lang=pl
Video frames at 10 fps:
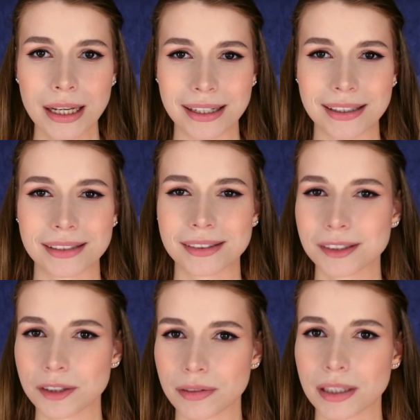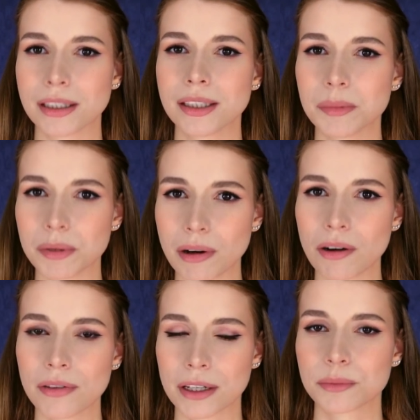jednak zdecydowanie nie była
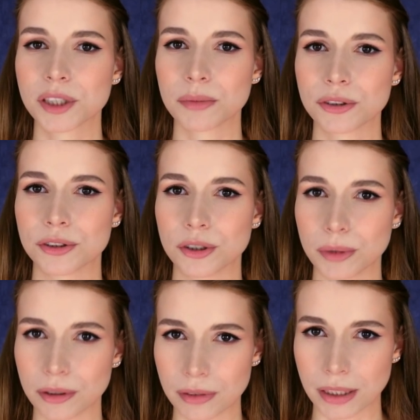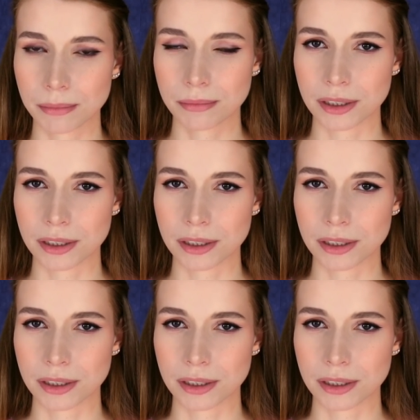ofiarą przemocy domowej.